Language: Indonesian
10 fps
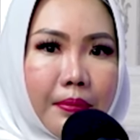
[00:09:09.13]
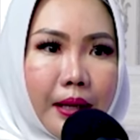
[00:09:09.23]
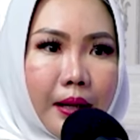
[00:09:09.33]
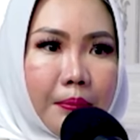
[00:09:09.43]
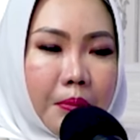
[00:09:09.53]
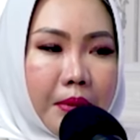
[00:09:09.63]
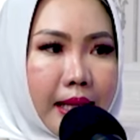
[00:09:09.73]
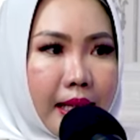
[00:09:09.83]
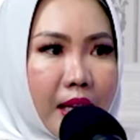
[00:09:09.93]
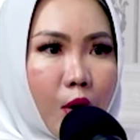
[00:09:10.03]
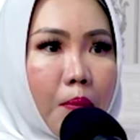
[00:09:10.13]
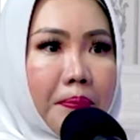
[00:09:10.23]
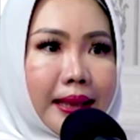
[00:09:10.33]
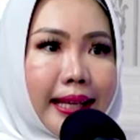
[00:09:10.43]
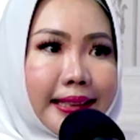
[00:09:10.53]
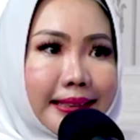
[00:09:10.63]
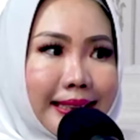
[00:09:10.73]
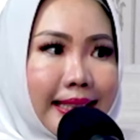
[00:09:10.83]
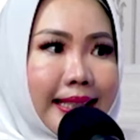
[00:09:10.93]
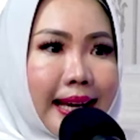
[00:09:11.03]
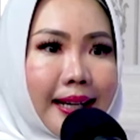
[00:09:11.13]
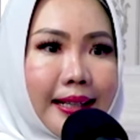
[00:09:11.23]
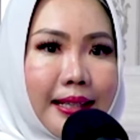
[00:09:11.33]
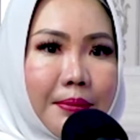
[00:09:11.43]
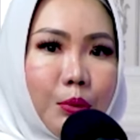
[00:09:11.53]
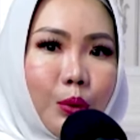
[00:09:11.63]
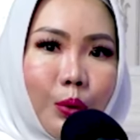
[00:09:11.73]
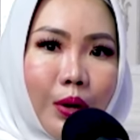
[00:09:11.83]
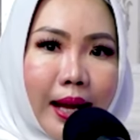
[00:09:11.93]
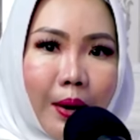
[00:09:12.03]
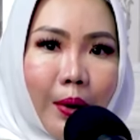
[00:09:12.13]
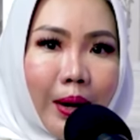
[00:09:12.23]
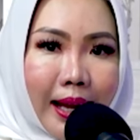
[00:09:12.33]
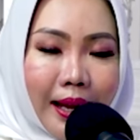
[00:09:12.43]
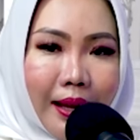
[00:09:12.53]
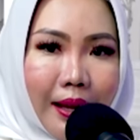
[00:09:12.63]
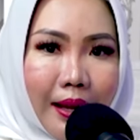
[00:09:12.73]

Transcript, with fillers: uh, memiliki kompetensi yang dibutuhkan oleh